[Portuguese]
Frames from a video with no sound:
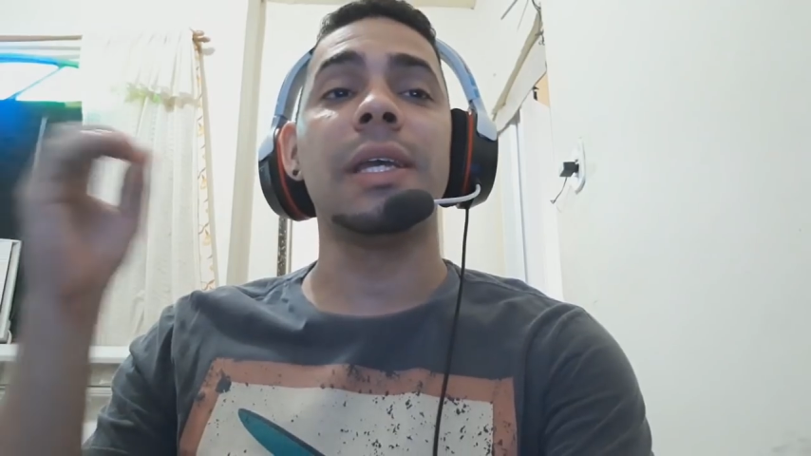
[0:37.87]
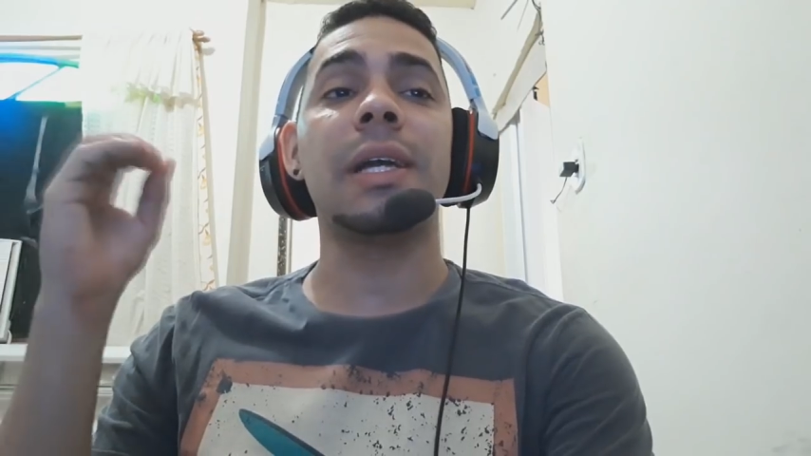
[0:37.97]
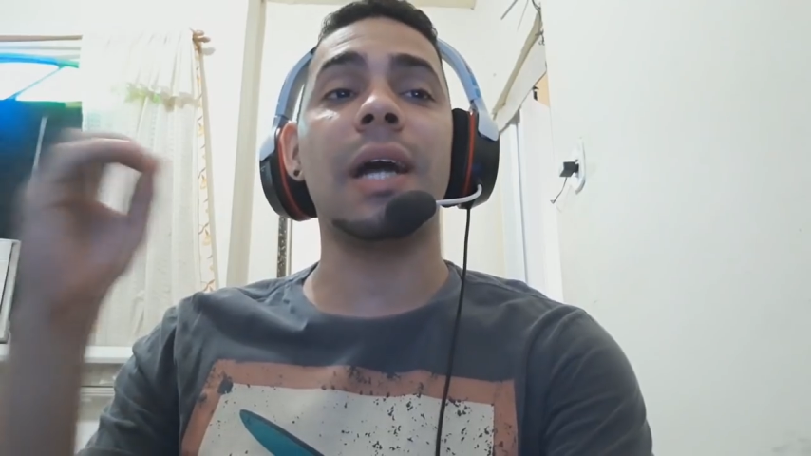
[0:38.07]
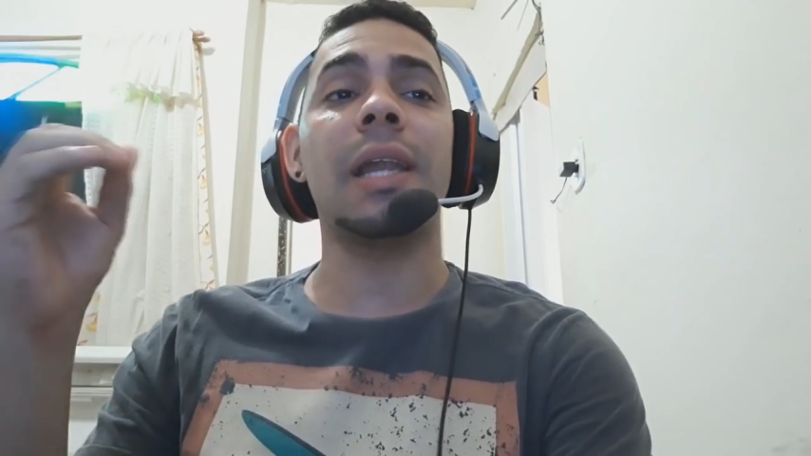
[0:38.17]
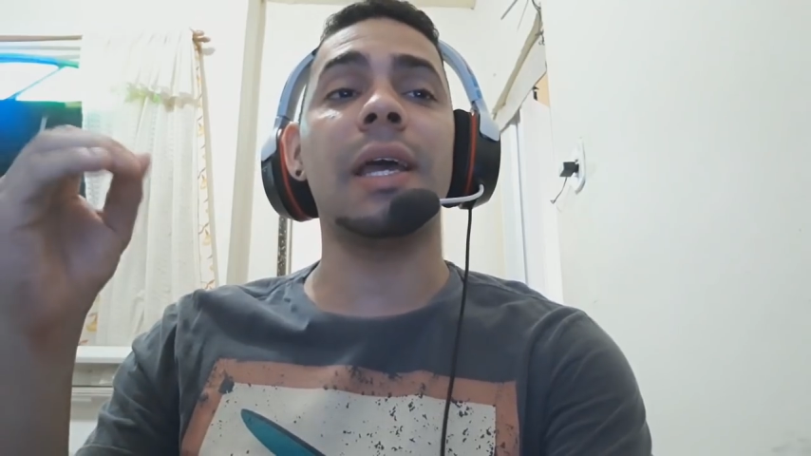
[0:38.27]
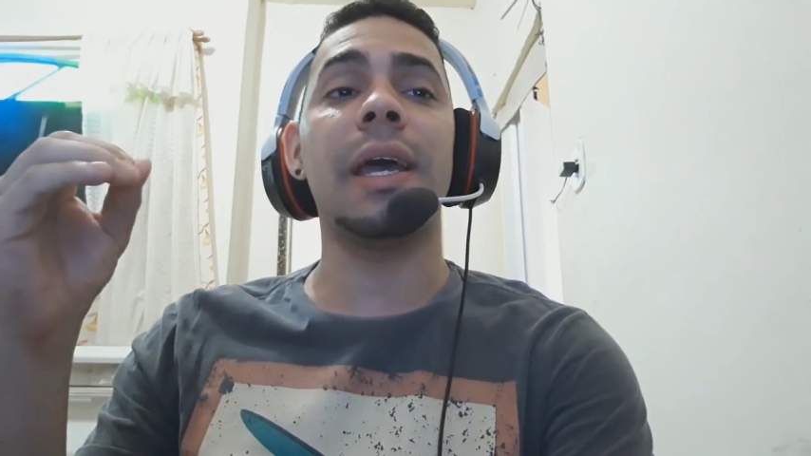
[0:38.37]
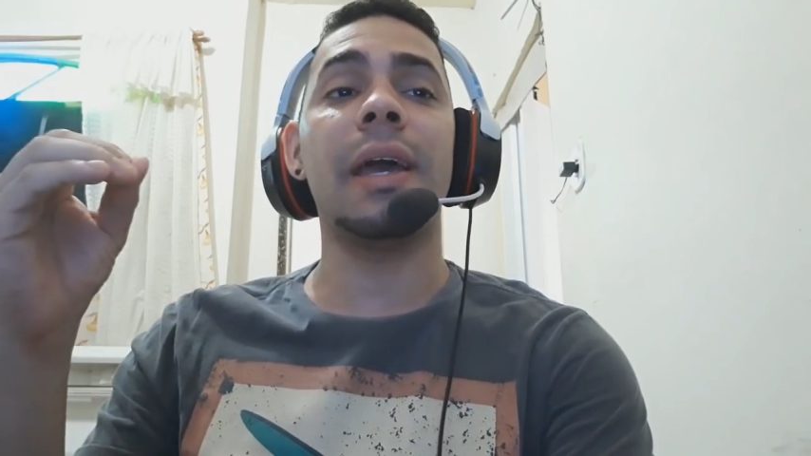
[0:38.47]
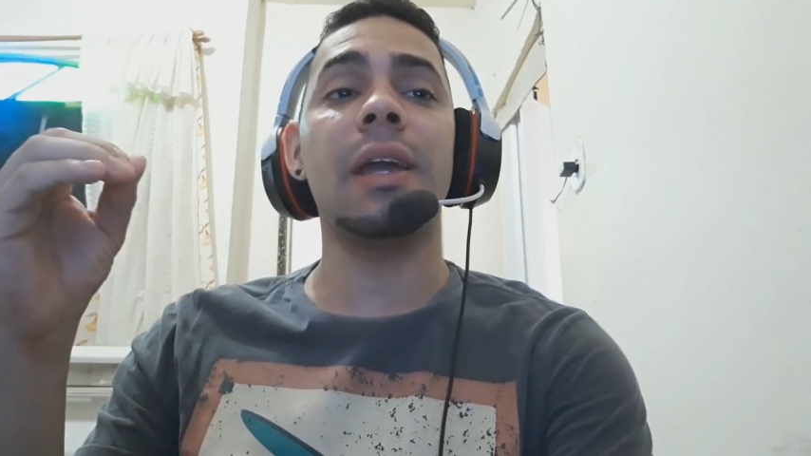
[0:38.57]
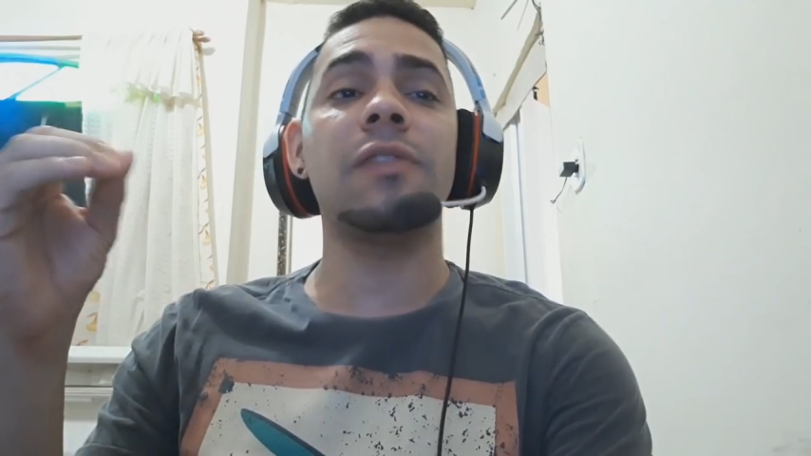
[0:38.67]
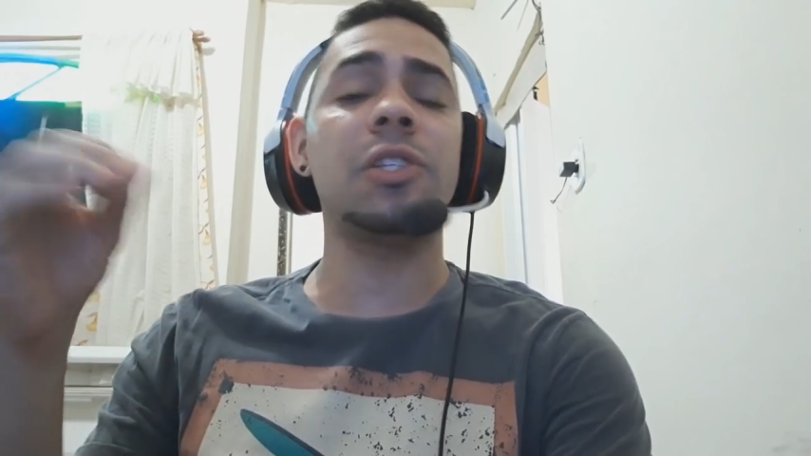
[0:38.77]
E, cara,
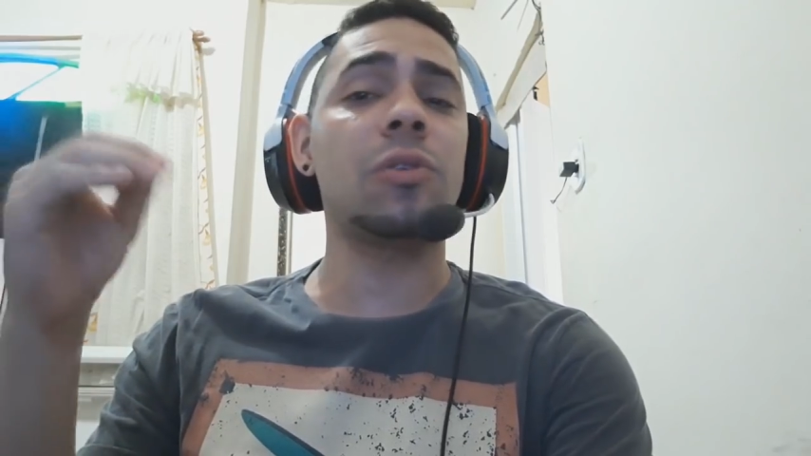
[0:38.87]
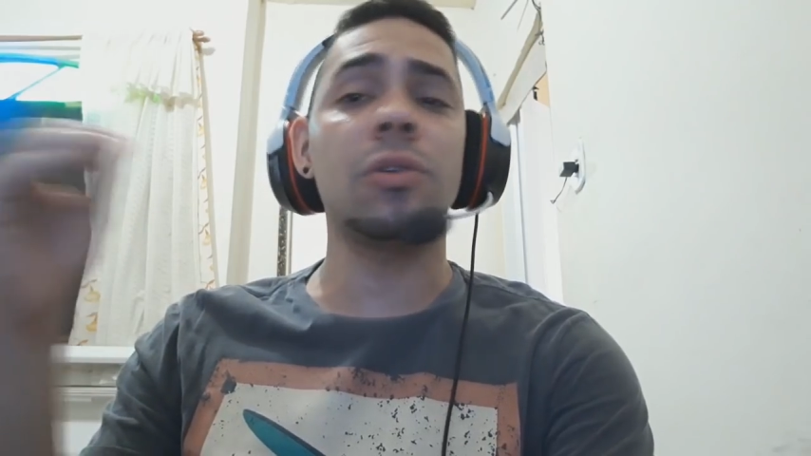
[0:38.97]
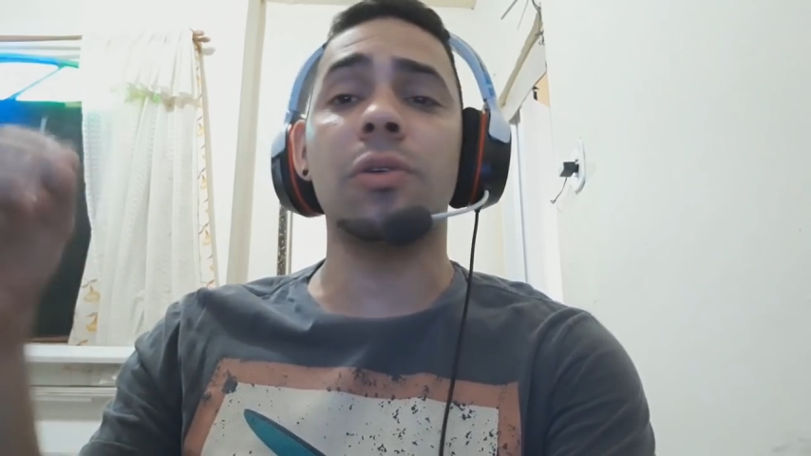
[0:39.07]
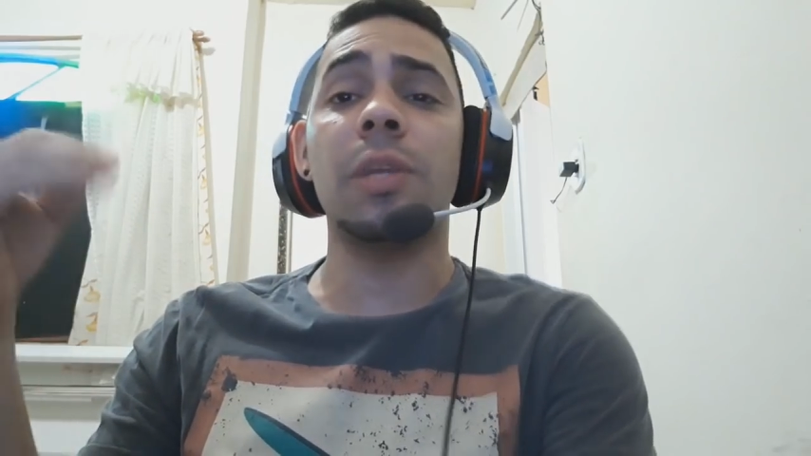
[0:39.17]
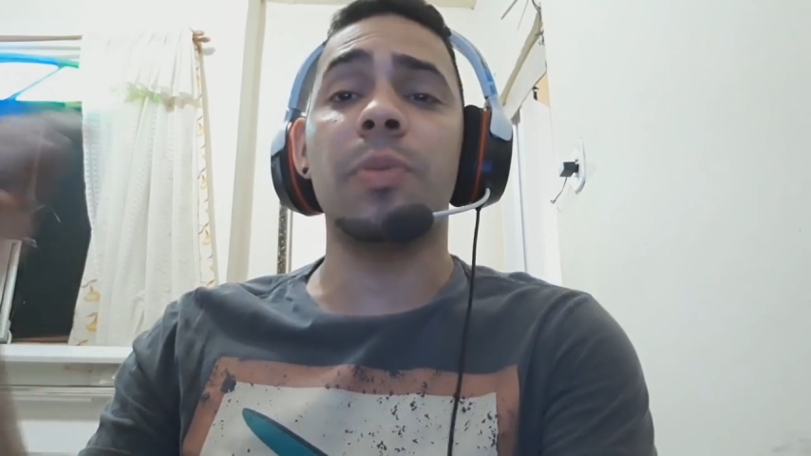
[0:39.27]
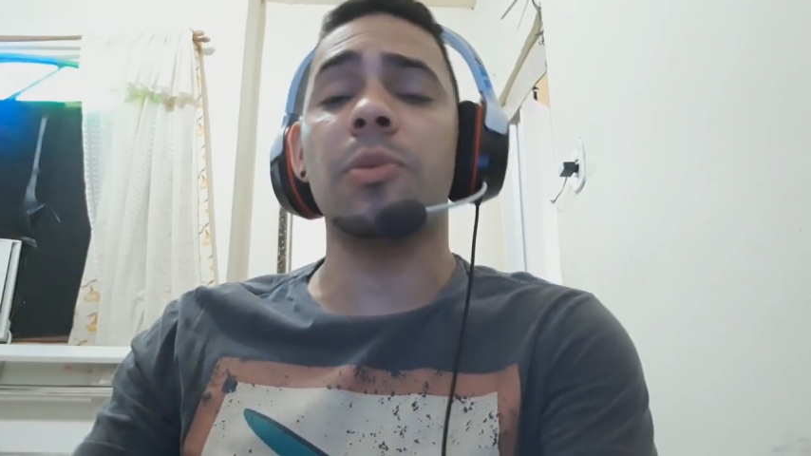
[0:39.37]
é, de vez em quando, quando tem